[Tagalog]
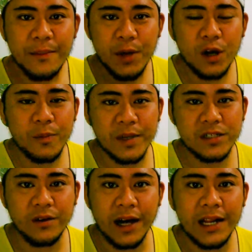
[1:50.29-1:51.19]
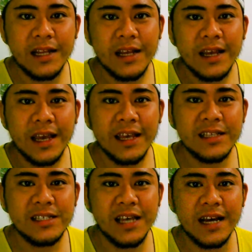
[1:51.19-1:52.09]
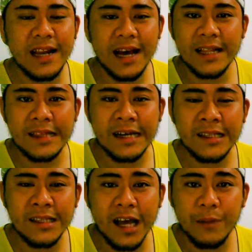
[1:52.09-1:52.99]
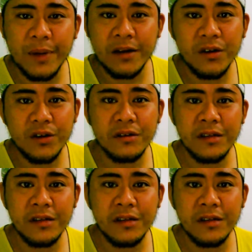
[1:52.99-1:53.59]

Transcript: Piolo Pascual and sa lahat ng nakapanood